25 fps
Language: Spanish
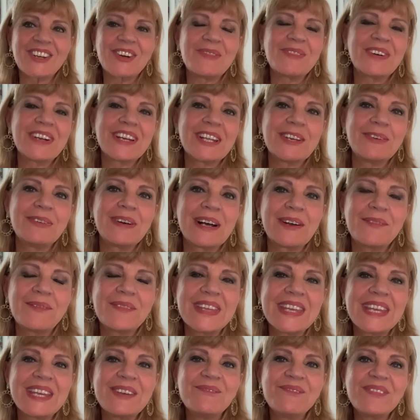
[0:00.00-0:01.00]
¿Cómo les va?
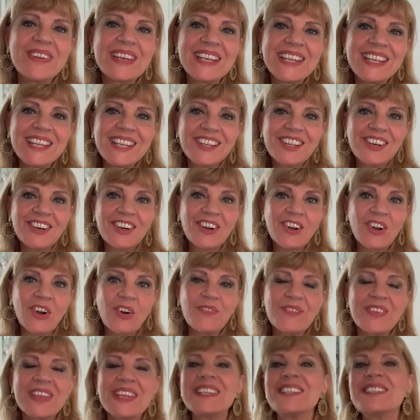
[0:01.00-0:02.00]
Bienvenidos.
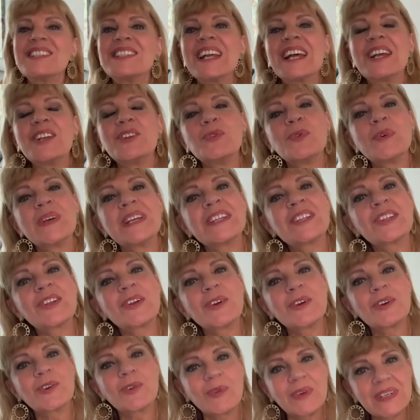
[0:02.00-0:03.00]
Comienza
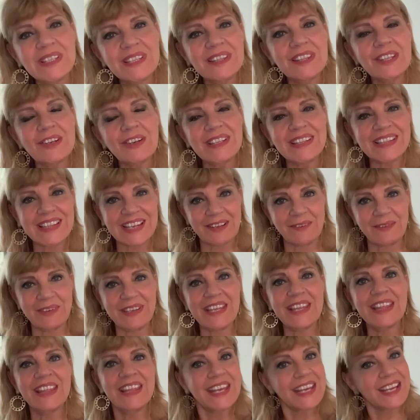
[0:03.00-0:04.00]
nuestro encuentro a
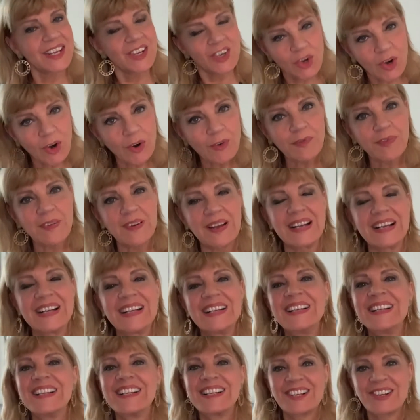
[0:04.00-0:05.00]
través de
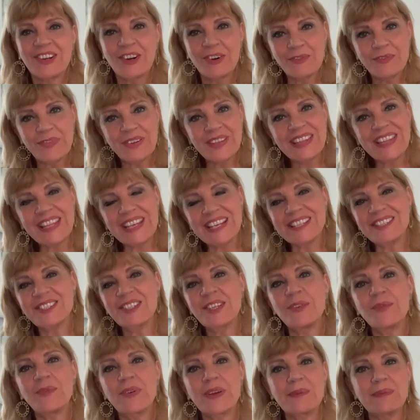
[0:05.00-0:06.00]
COFA,
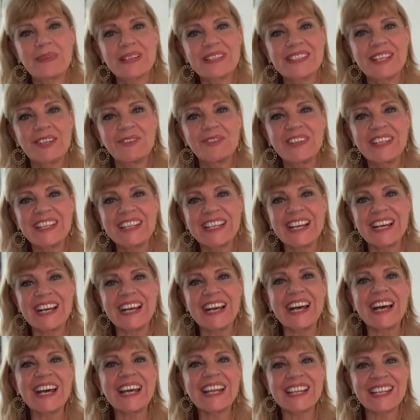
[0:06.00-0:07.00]
Confederación
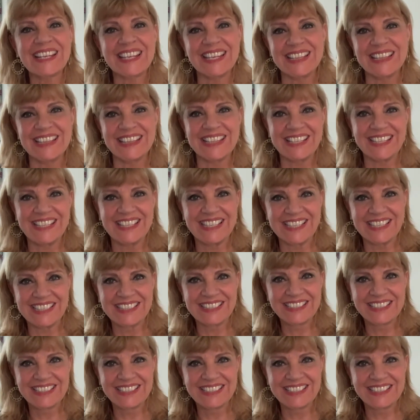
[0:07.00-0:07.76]
Farmacéutica Argentina.